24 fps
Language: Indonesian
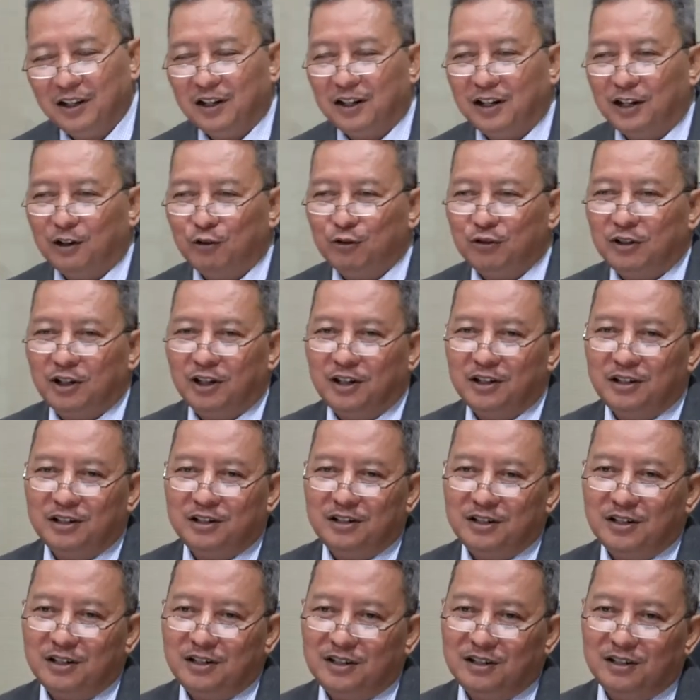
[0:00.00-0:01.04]
Lalu dari
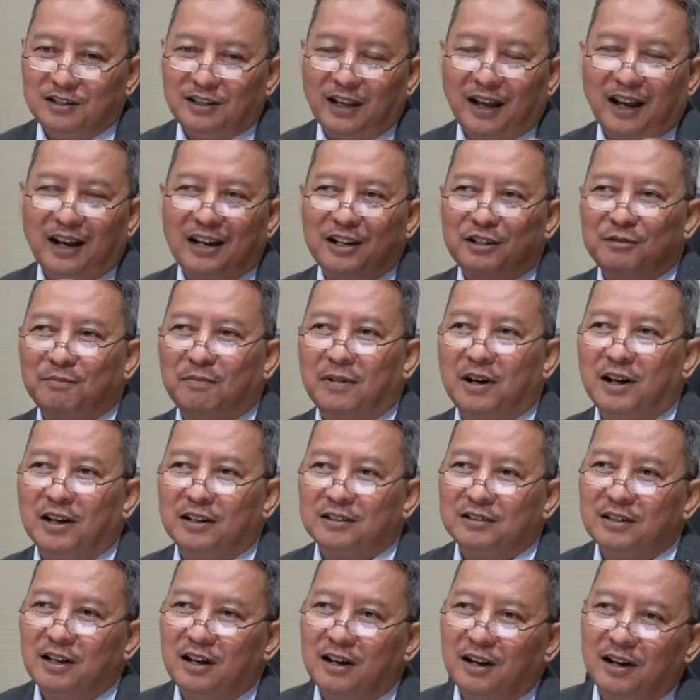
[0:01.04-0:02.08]
sisi teknis
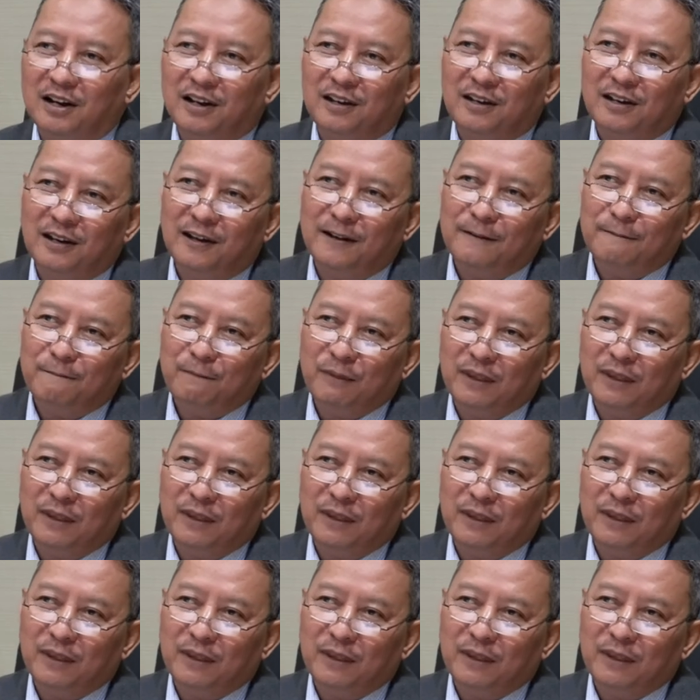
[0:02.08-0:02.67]
pelaksanaannya